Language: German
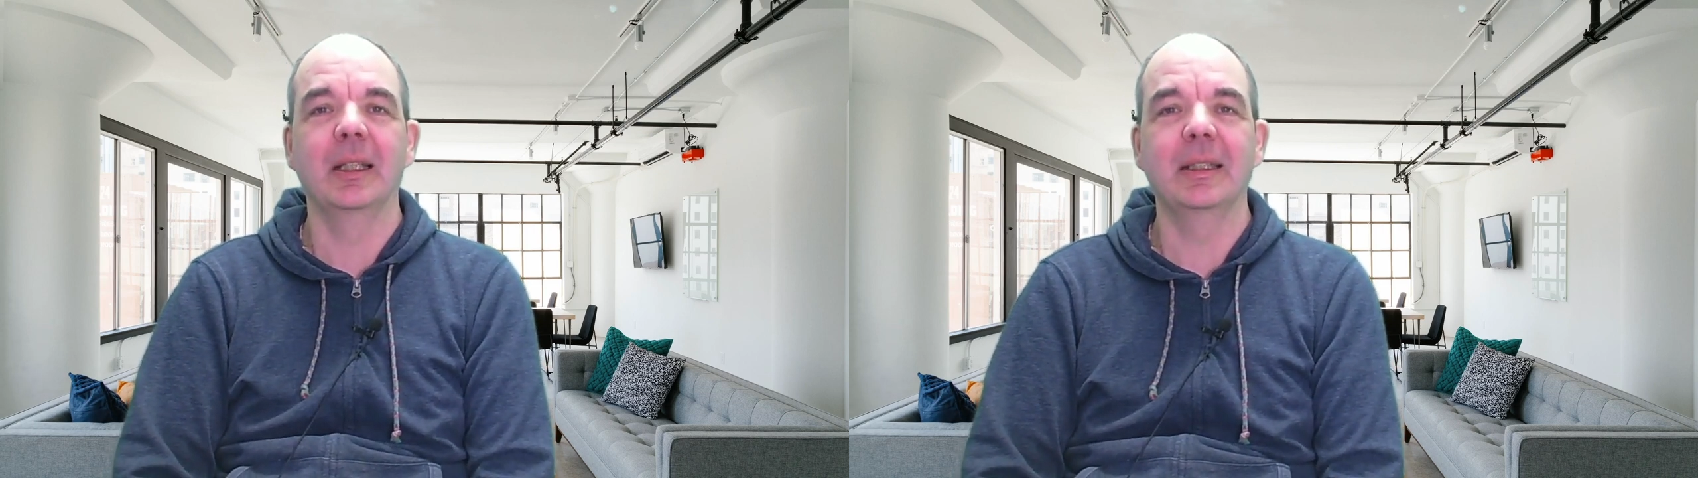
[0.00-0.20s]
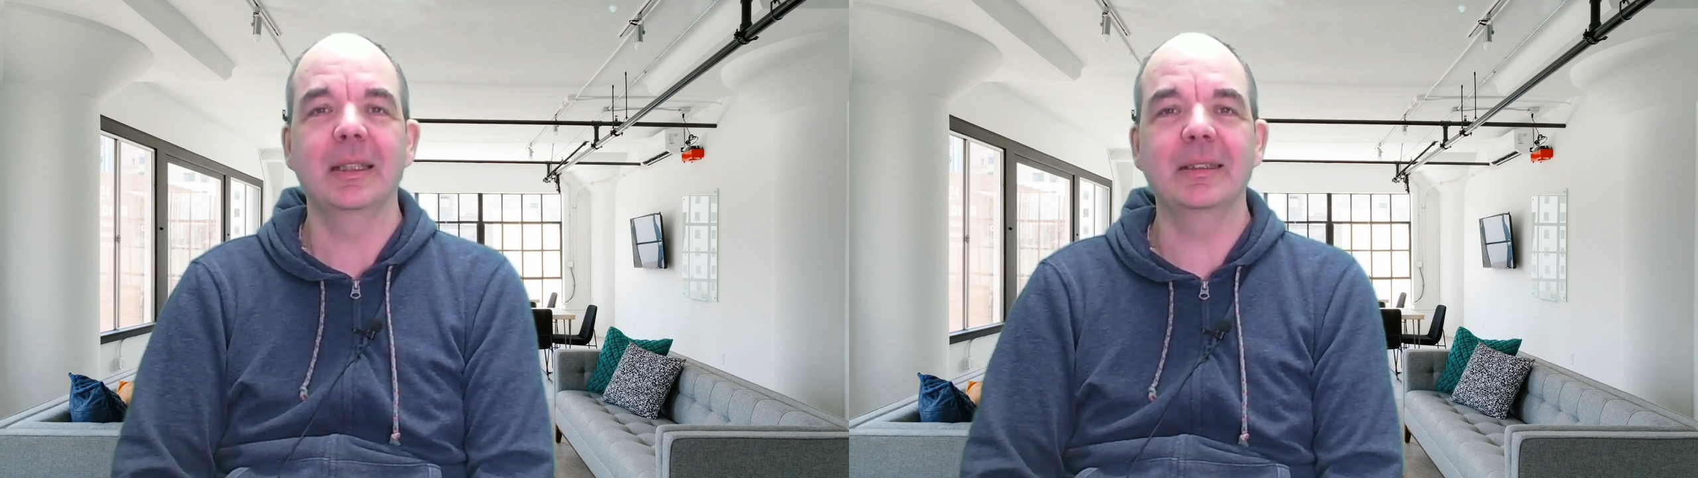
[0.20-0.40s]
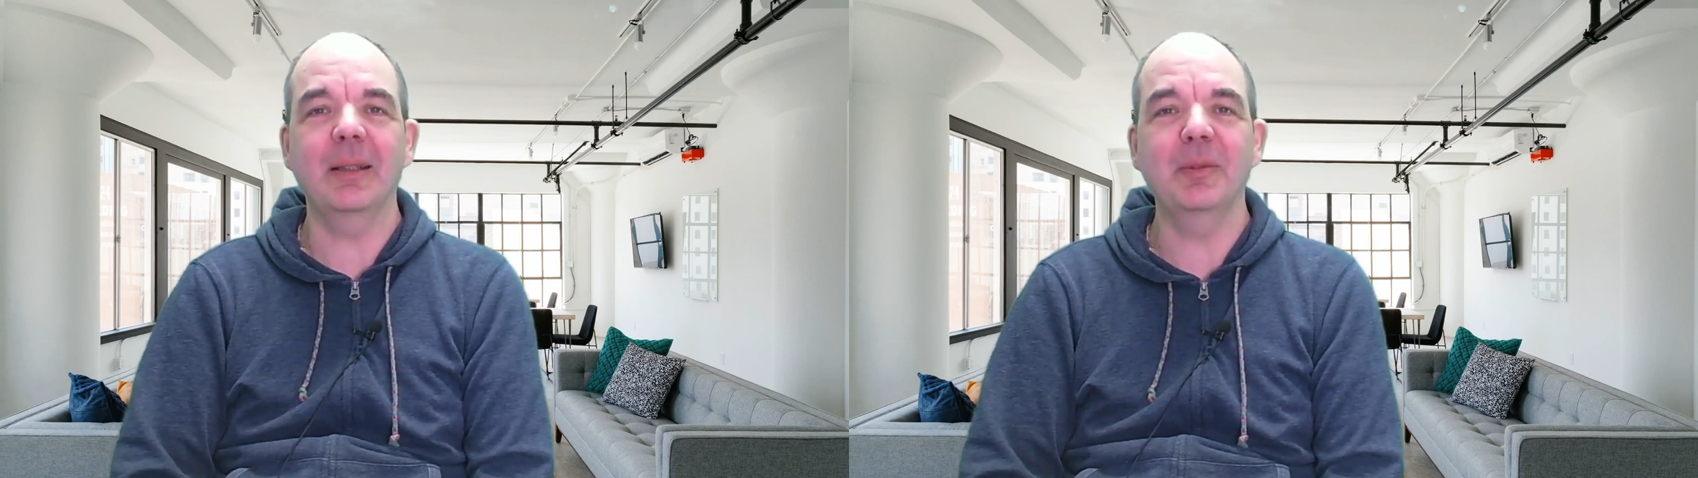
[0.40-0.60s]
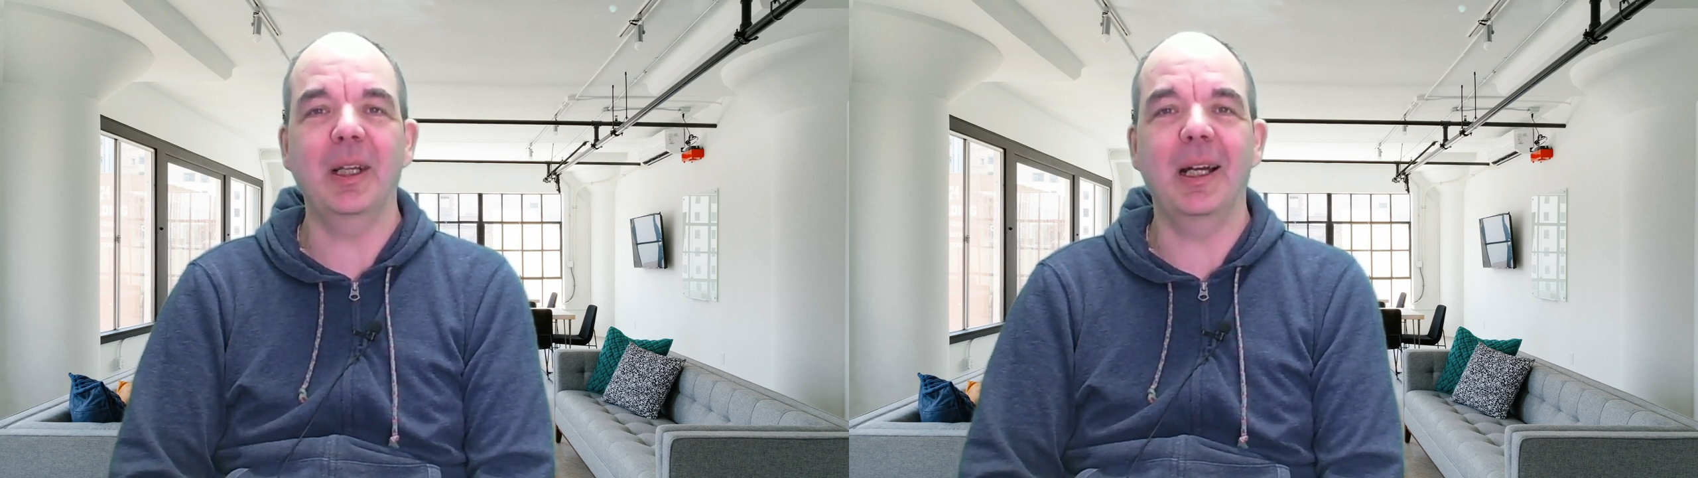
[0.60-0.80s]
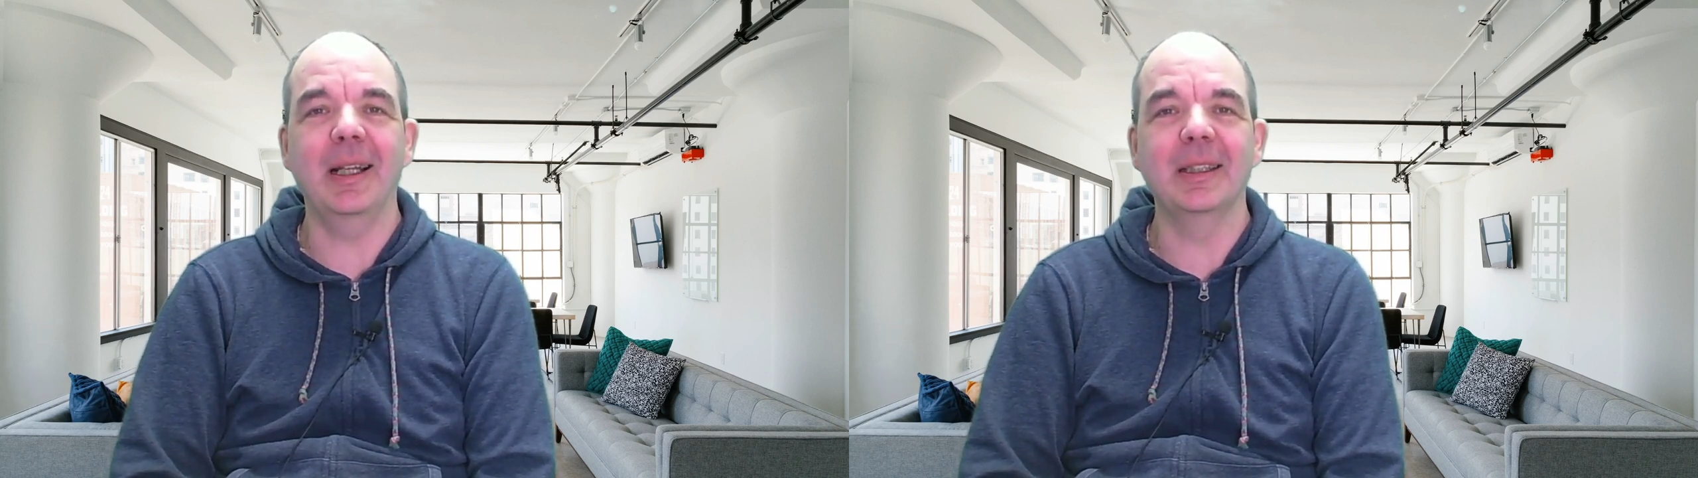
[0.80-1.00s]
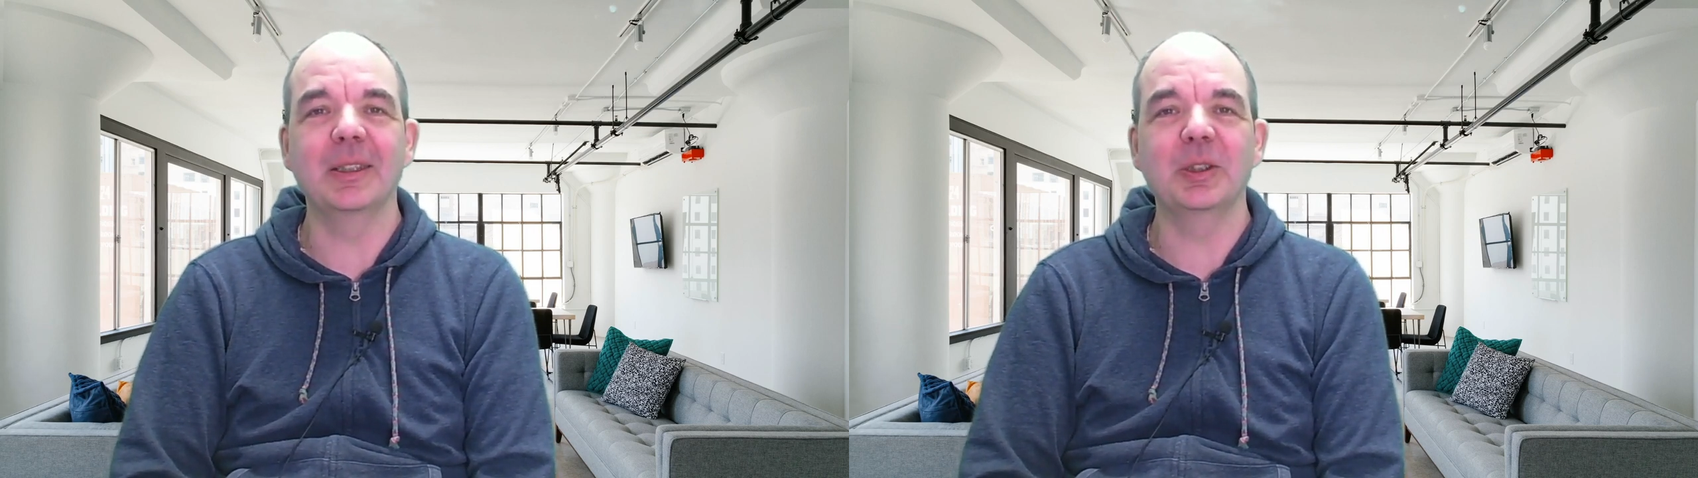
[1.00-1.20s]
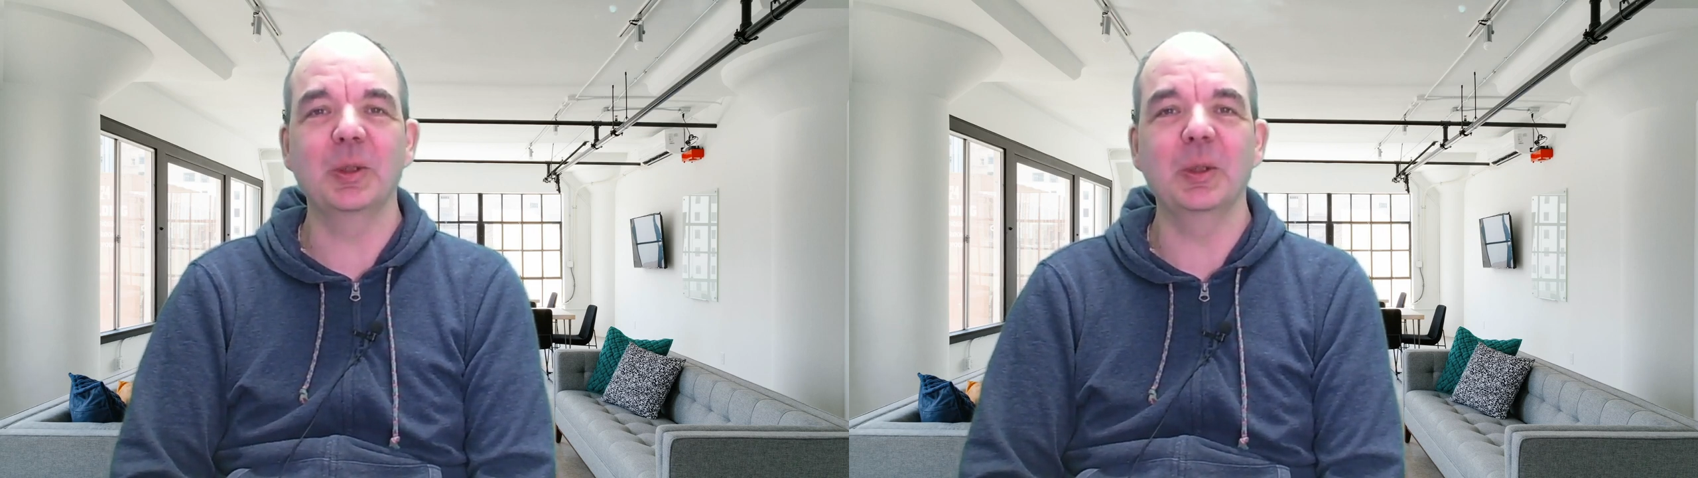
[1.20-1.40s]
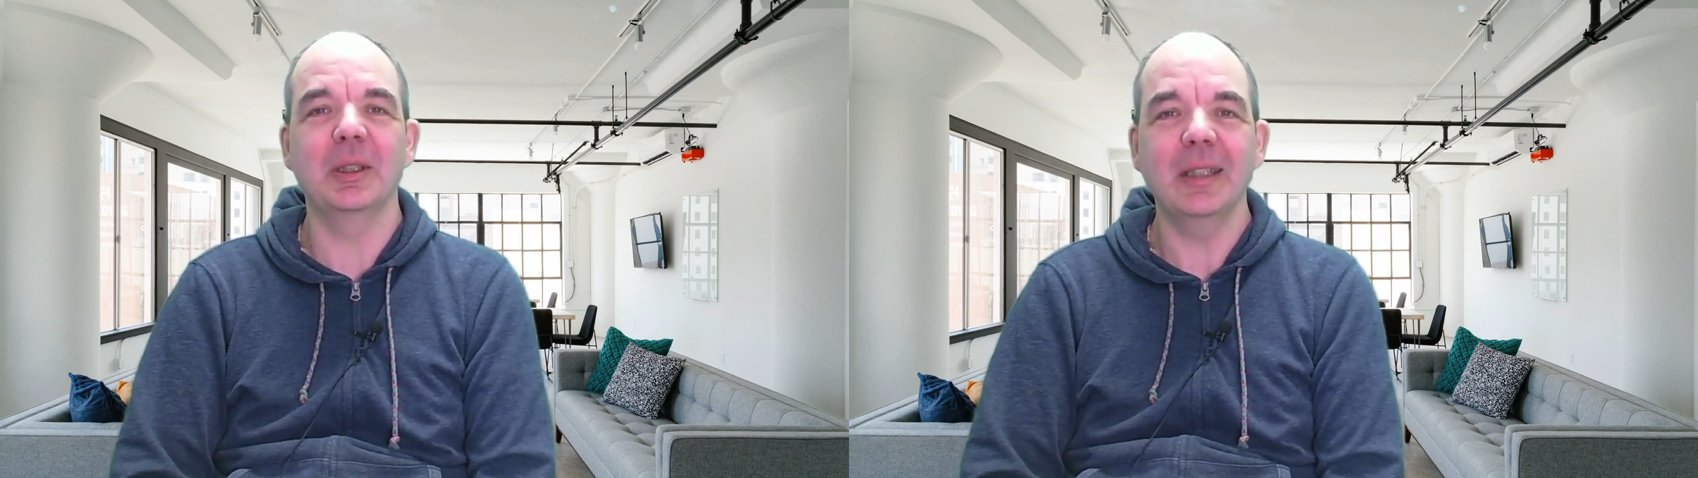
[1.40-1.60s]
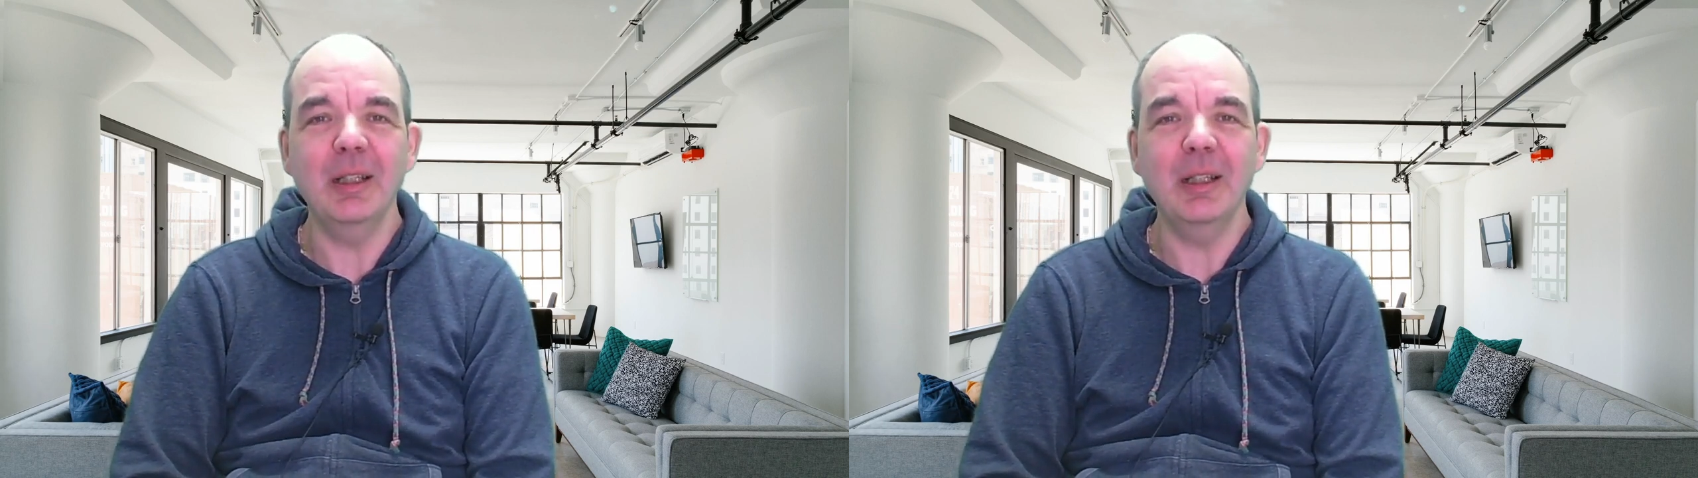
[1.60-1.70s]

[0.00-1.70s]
Jetzt haben wir eine schöne